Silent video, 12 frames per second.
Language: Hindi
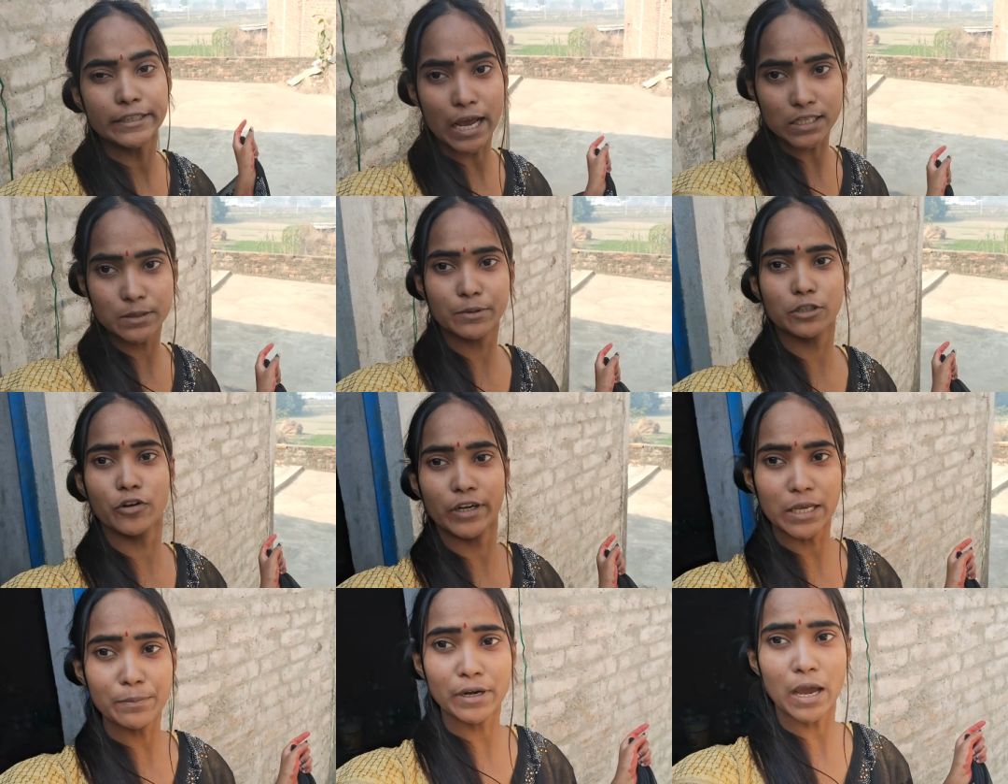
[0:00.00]
डांस वीडियो
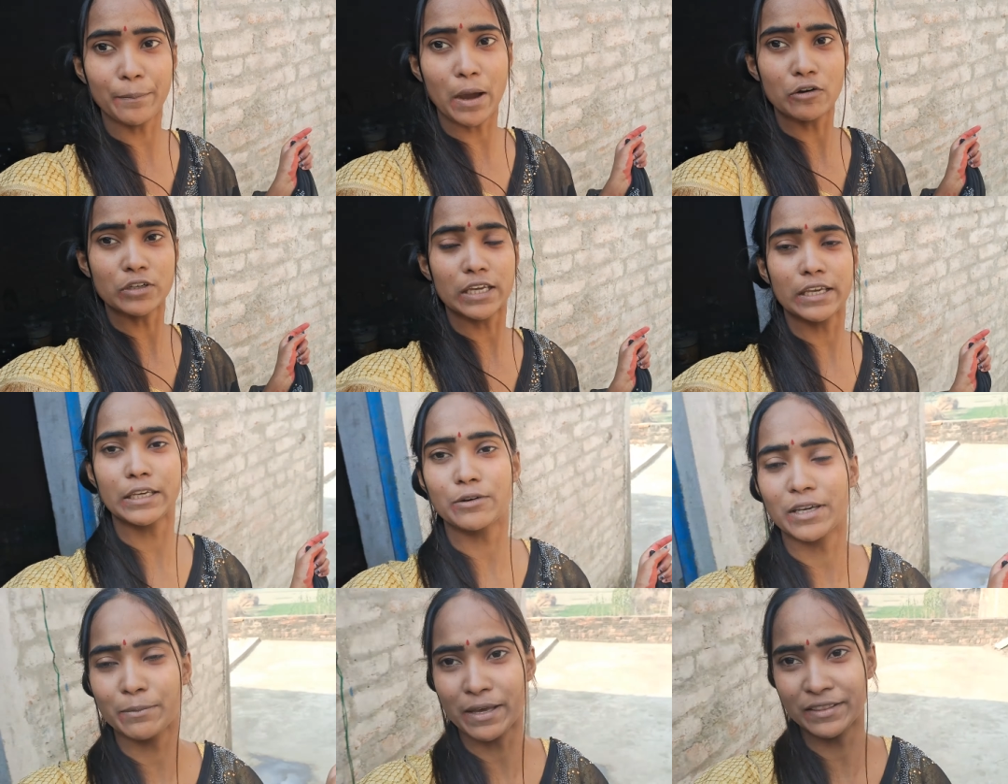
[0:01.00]
नहीं बना पाऊंगी
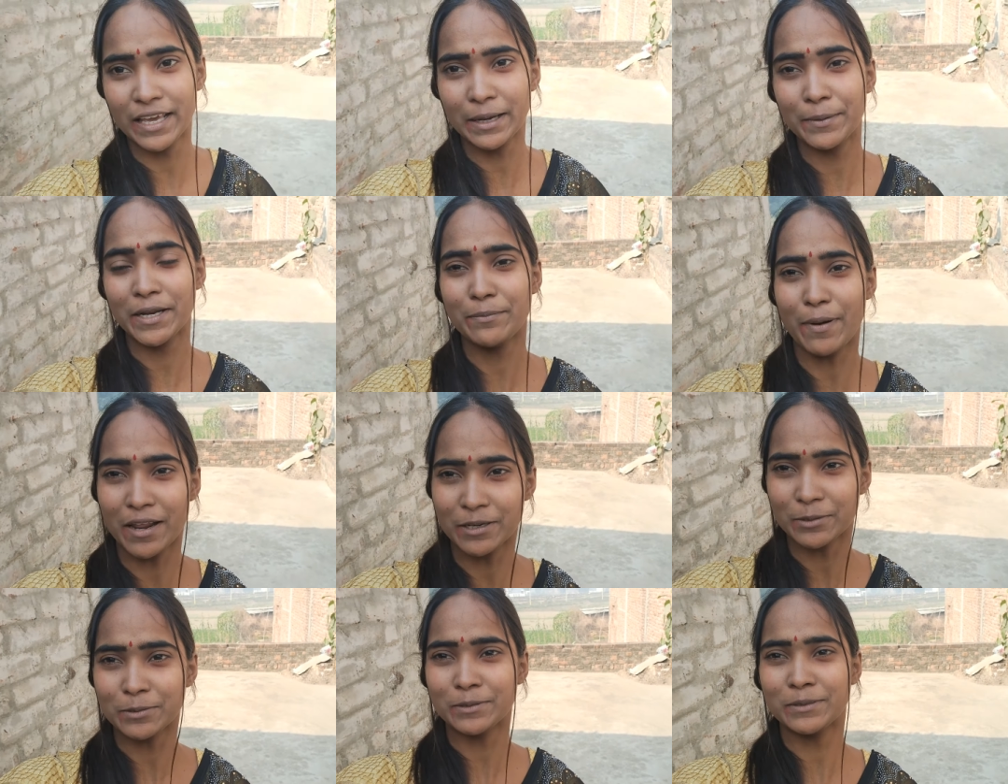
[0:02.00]
क्योंकि मैं देख भी नहीं पा
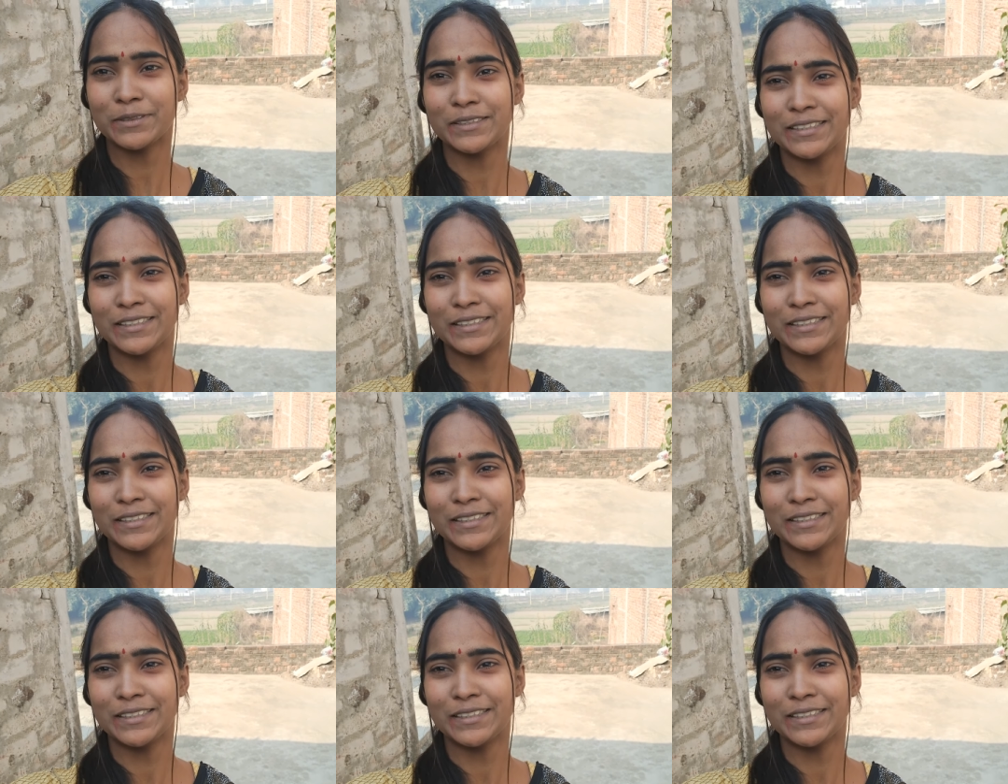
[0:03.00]
रही हूँ